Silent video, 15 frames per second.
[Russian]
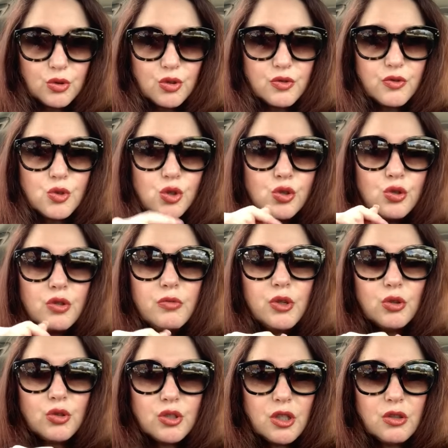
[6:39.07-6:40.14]
То есть все, что
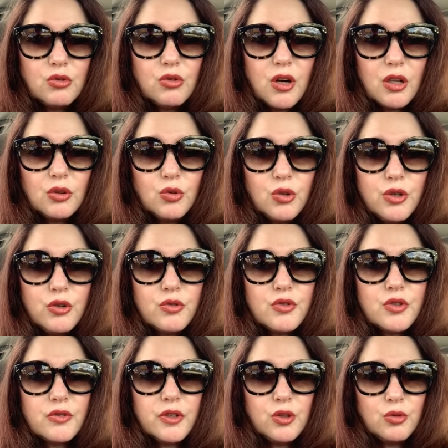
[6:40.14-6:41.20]
имеет хоть одну калорию
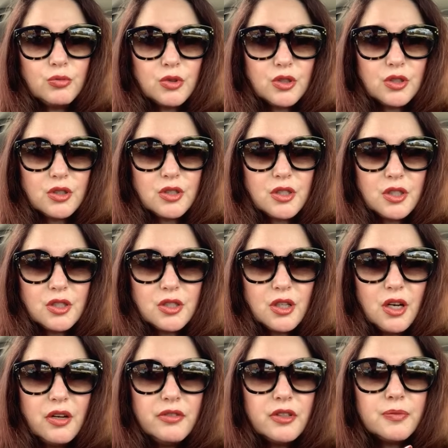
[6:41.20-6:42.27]
в своем, так сказать,
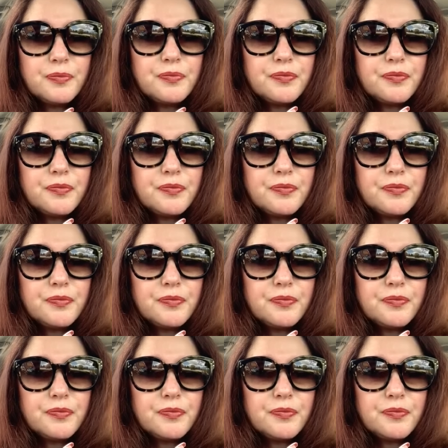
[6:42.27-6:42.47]
составе,